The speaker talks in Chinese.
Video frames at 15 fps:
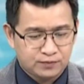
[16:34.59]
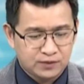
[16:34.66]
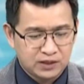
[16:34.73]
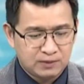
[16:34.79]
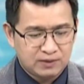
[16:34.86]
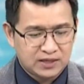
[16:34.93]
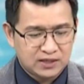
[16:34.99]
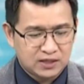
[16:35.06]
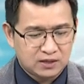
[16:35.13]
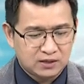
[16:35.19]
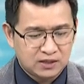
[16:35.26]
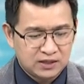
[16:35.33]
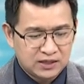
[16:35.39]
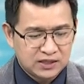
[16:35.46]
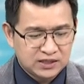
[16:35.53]
有没有看到
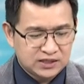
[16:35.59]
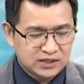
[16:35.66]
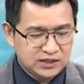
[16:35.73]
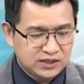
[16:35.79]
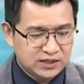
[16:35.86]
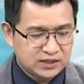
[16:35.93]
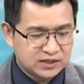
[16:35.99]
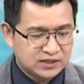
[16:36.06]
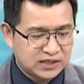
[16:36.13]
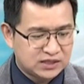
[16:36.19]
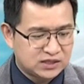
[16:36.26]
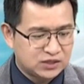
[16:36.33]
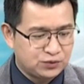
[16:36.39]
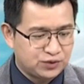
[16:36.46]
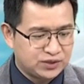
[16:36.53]
今年的三
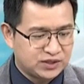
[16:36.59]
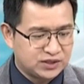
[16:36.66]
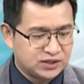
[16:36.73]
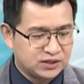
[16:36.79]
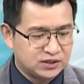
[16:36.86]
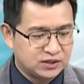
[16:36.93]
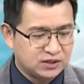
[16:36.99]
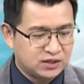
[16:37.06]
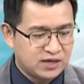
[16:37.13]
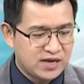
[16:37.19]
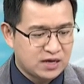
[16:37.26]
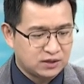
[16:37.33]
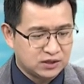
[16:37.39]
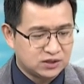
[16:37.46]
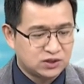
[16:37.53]
四月？其实呢，
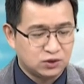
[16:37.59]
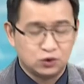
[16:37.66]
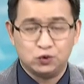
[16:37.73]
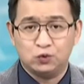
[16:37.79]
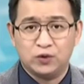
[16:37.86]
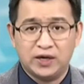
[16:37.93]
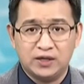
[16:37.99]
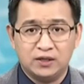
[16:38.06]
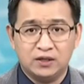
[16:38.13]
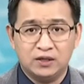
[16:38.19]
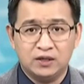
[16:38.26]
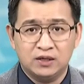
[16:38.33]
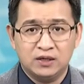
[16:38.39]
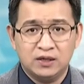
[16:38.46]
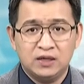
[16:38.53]
量能是有出来的。
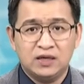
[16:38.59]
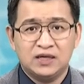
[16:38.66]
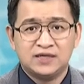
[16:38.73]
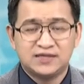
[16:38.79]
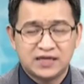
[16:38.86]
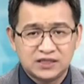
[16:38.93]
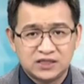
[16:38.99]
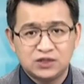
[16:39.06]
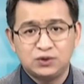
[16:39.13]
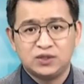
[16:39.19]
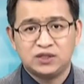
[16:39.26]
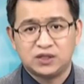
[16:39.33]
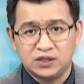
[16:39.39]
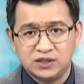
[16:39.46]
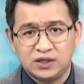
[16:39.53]
三四月
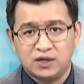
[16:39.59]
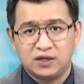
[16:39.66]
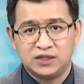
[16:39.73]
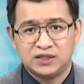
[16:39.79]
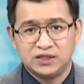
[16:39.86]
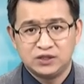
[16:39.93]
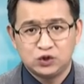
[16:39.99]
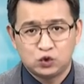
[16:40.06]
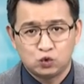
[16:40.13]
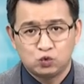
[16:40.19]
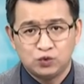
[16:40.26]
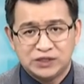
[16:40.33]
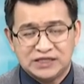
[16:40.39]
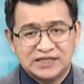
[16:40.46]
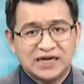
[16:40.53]
的成交量已经
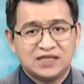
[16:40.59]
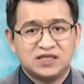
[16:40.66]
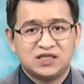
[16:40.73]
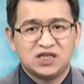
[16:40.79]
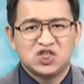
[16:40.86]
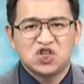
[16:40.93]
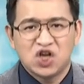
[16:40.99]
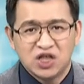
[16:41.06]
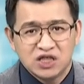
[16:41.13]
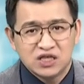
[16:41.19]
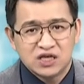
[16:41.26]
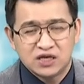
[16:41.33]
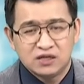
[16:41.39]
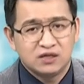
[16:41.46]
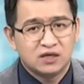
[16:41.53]
足以将这些成
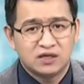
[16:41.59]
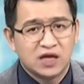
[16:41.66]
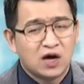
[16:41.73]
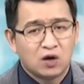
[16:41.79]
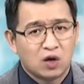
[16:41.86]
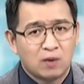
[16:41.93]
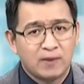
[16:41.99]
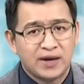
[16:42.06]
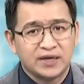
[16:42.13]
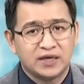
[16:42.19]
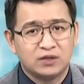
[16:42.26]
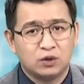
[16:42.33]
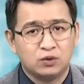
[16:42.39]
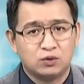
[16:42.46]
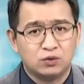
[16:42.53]
年的套牢卖压
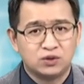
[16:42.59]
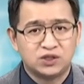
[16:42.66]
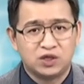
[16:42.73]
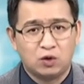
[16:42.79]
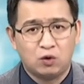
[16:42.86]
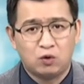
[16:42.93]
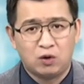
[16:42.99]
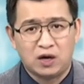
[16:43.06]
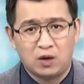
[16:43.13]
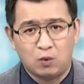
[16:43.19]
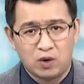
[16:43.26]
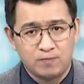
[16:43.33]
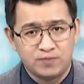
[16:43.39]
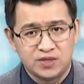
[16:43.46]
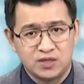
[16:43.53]
通通消化
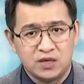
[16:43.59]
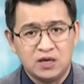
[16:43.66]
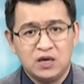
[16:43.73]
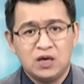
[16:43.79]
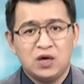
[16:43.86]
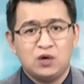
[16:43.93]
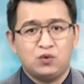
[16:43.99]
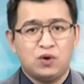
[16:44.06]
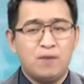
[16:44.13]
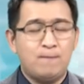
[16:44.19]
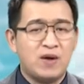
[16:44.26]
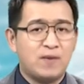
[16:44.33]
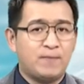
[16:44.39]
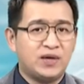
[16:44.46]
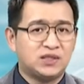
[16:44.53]
完毕。原
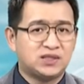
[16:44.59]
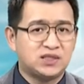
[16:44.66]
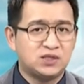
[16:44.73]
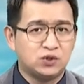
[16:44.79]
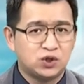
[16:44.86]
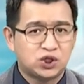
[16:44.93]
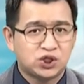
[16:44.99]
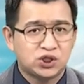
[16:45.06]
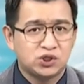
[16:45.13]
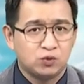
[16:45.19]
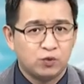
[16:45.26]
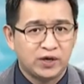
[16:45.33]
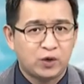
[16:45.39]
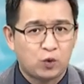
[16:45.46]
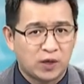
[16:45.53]
本被视视
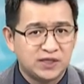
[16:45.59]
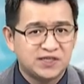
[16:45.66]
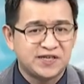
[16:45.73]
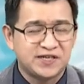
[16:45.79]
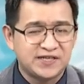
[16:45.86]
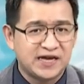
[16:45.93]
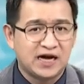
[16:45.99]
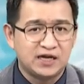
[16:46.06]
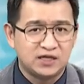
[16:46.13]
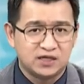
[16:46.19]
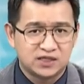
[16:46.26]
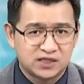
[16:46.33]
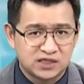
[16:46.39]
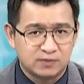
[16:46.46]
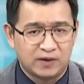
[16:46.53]
为关键压力的
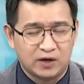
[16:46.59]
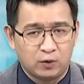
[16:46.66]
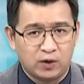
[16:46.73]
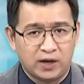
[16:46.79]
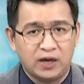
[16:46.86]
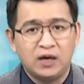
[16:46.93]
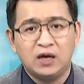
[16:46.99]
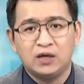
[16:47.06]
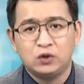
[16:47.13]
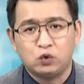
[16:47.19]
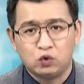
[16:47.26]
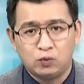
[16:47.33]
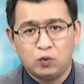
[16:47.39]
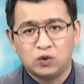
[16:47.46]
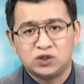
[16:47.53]
四百块
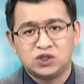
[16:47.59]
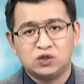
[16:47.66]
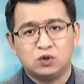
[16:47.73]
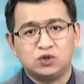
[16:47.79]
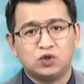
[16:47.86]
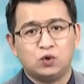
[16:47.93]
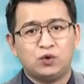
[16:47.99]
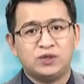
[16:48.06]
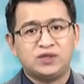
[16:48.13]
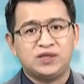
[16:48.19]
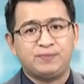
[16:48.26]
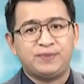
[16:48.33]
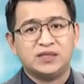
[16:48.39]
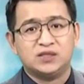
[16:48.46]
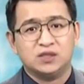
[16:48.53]
突破之后，就会变
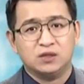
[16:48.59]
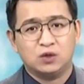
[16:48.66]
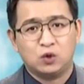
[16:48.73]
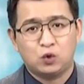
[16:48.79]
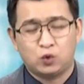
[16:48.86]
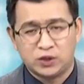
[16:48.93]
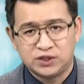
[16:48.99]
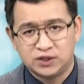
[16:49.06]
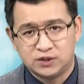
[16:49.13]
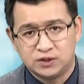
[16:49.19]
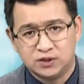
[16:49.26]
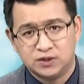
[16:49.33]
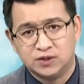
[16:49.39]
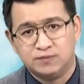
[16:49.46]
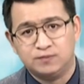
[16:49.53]
变成关键
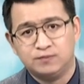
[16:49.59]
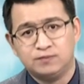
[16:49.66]
支撑。